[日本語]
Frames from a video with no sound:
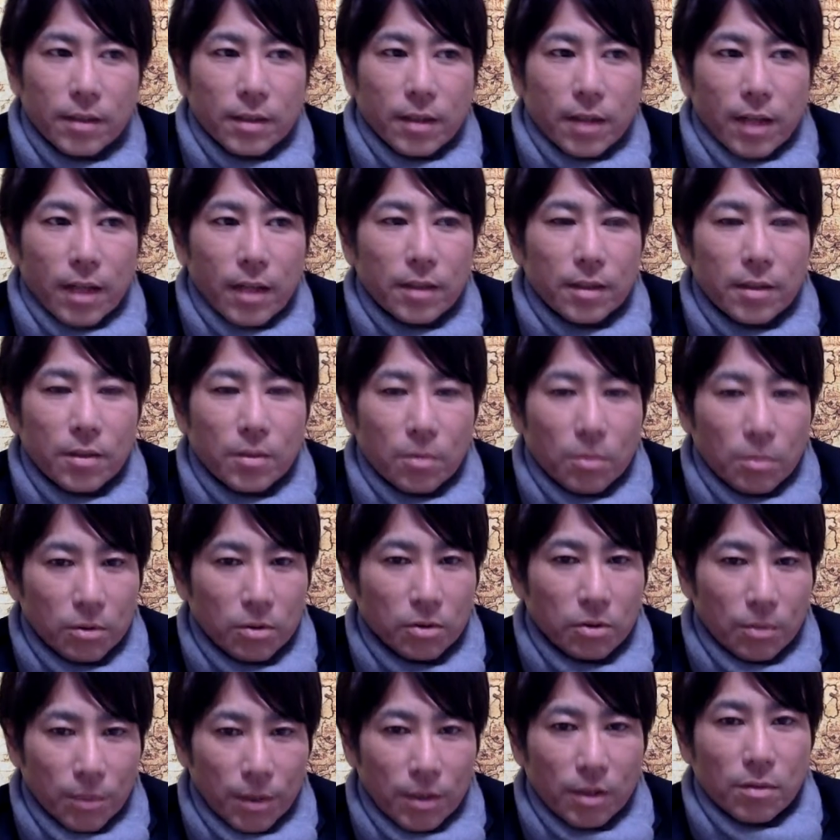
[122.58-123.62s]
すね、朝のお
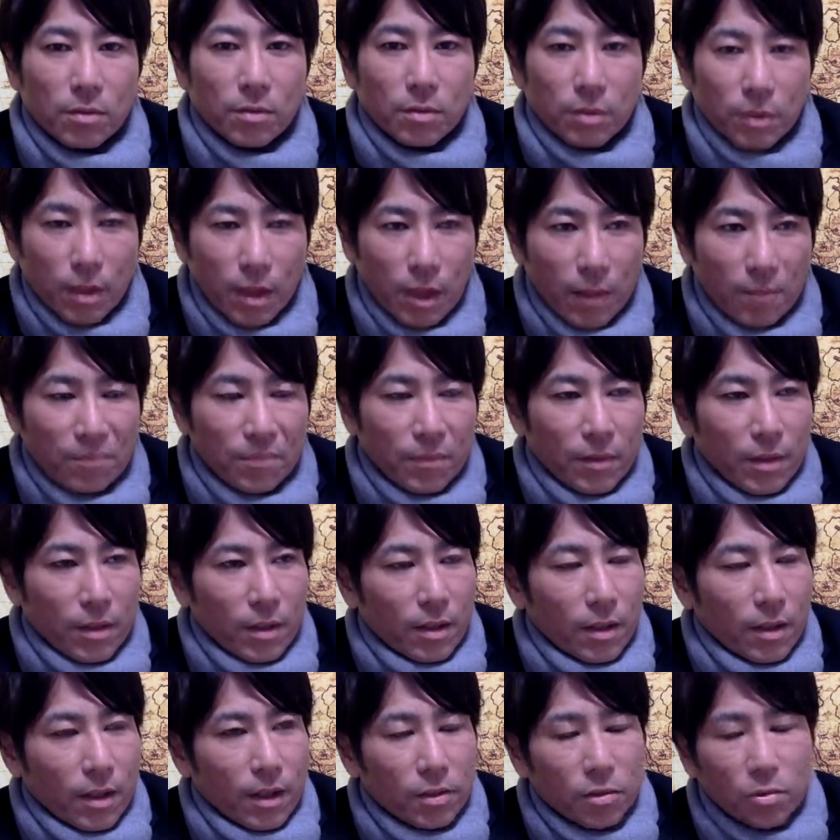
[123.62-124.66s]
勤めって言って、
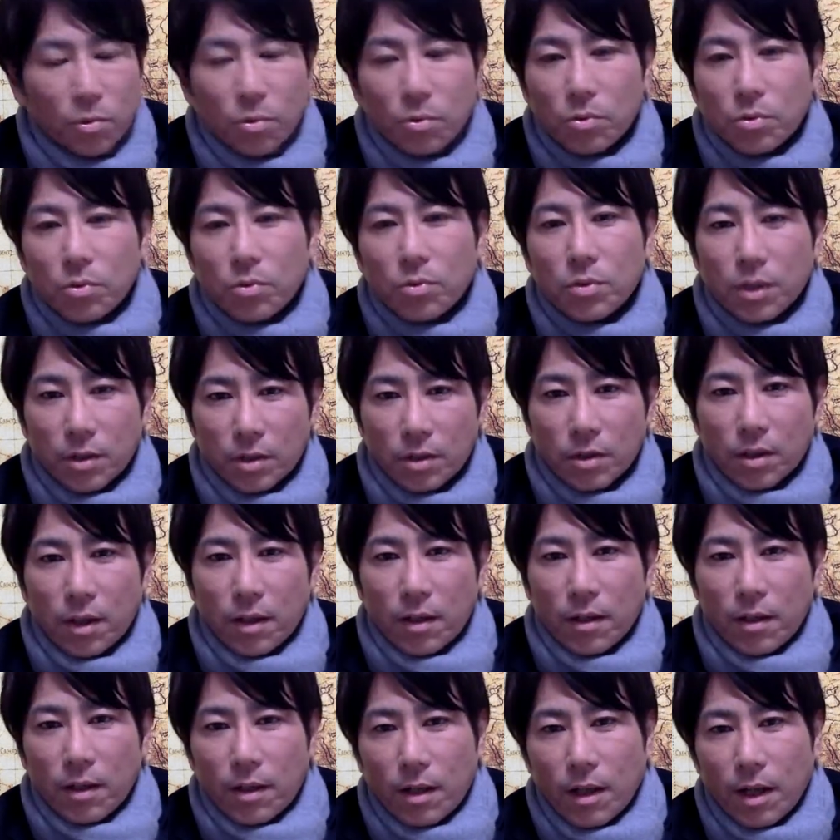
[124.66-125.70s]
えー、早朝にです
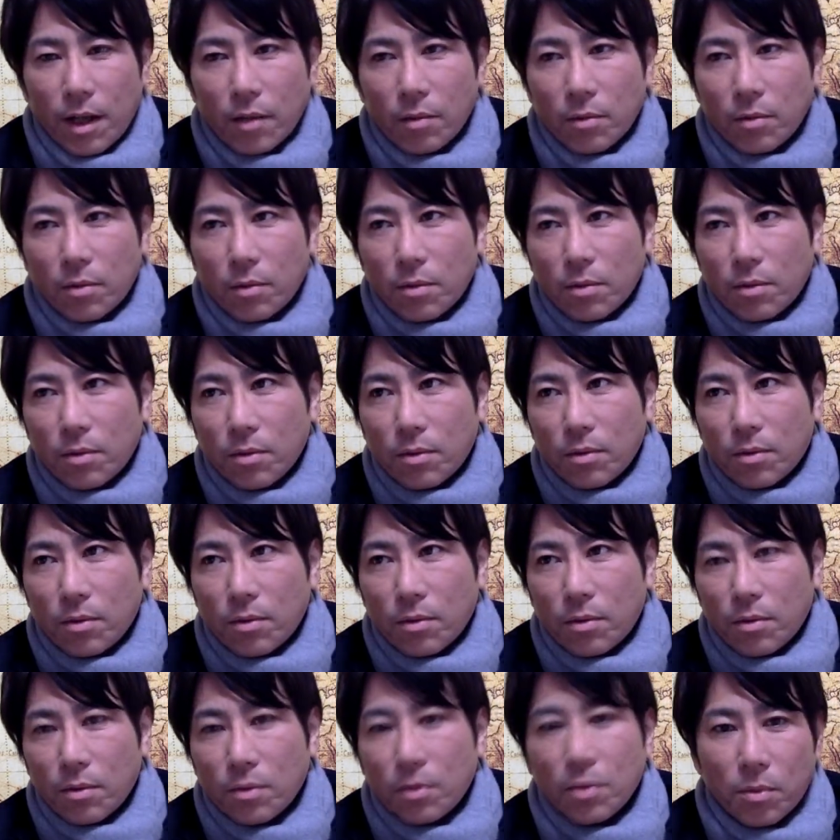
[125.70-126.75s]
ね、あ
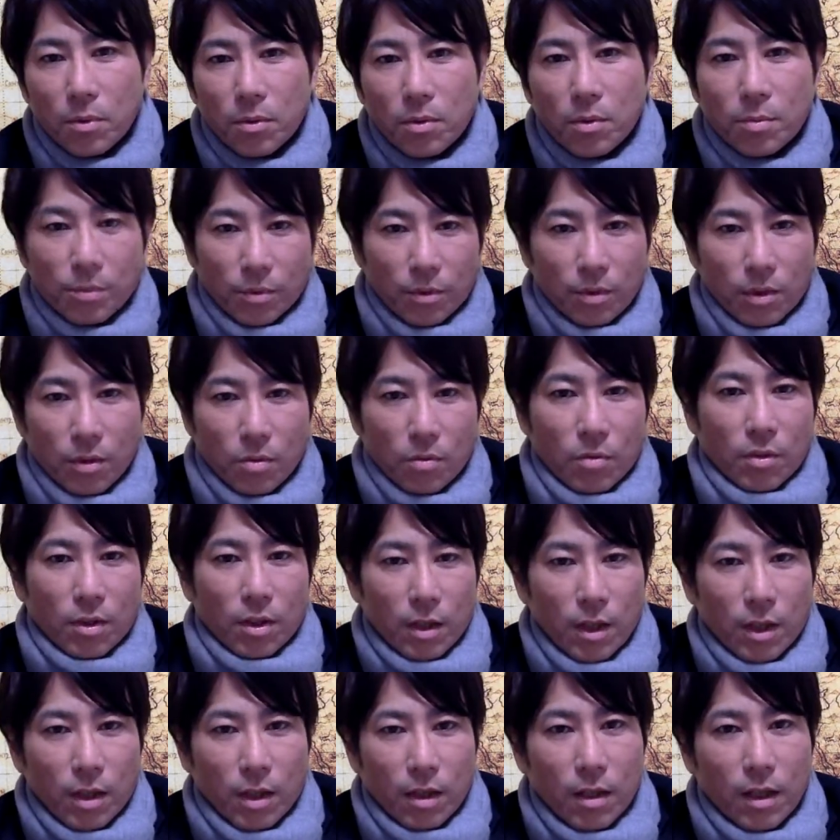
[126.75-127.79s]
のお経を読むっていうよう
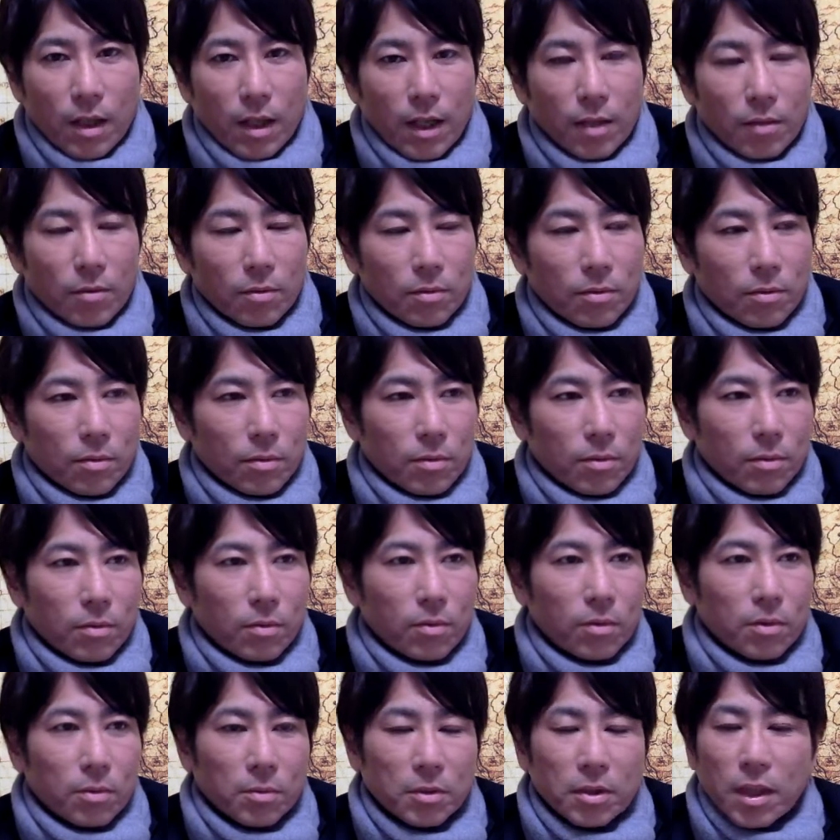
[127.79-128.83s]
なね、あの、こ
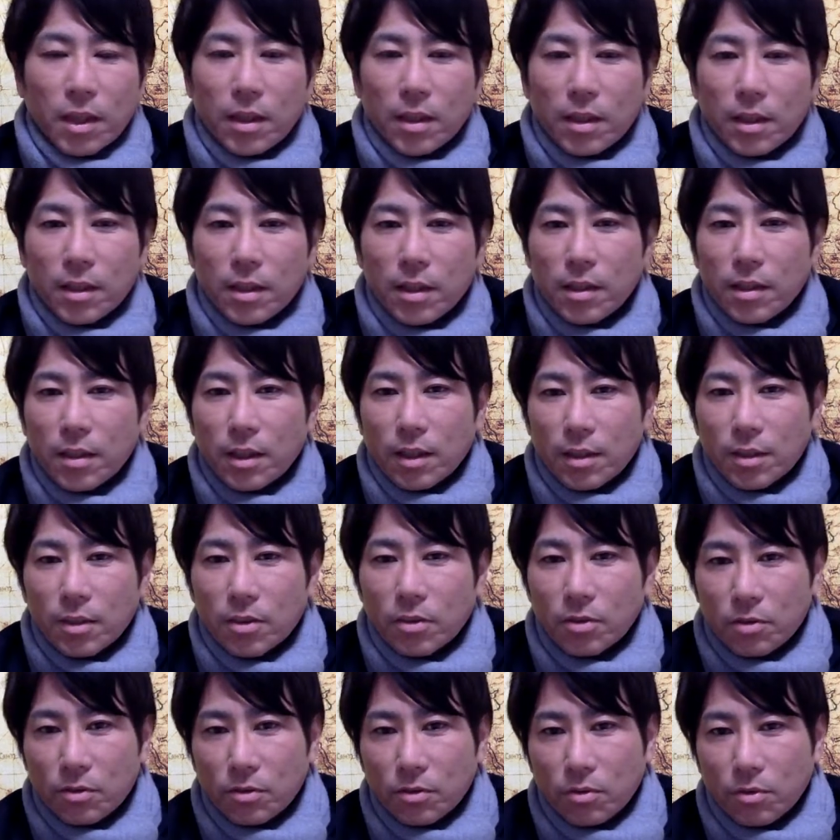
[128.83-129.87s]
とにも参加できたり
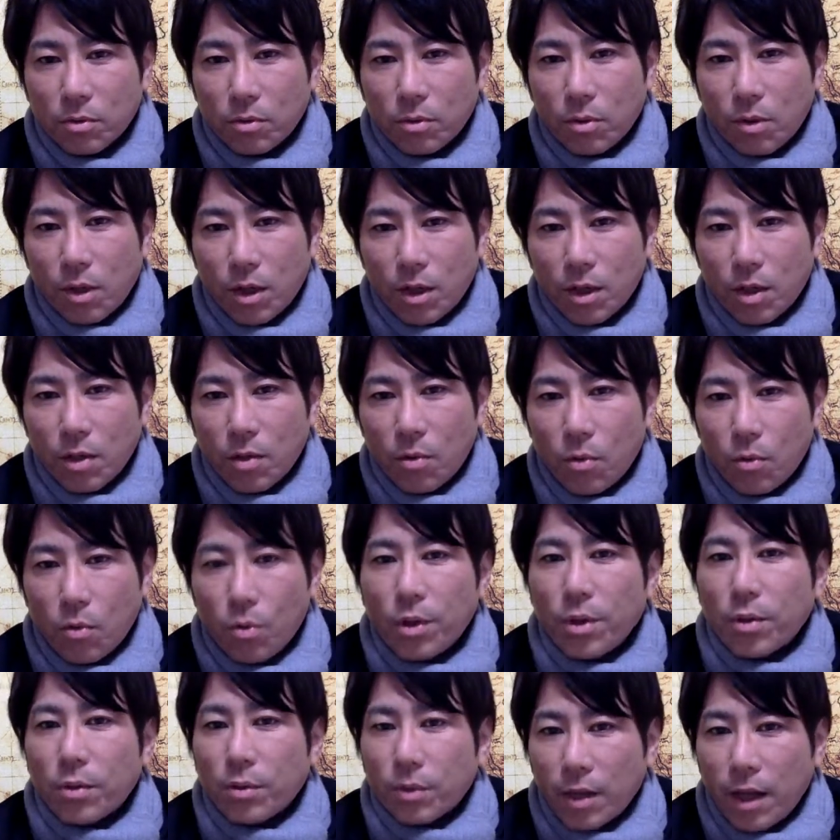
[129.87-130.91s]
することが結構
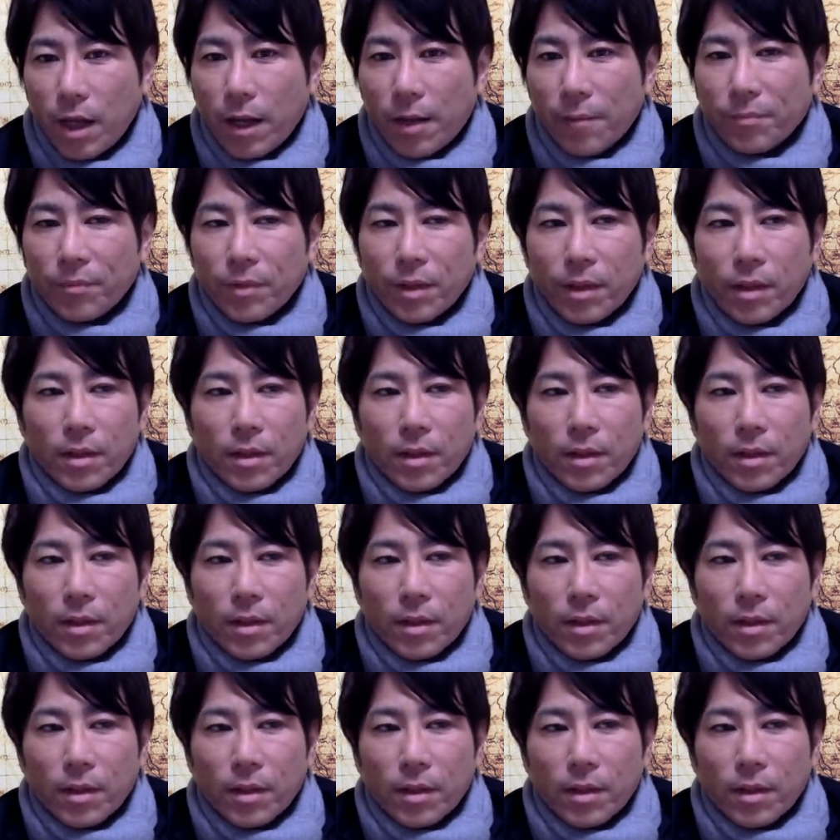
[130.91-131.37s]
多いので、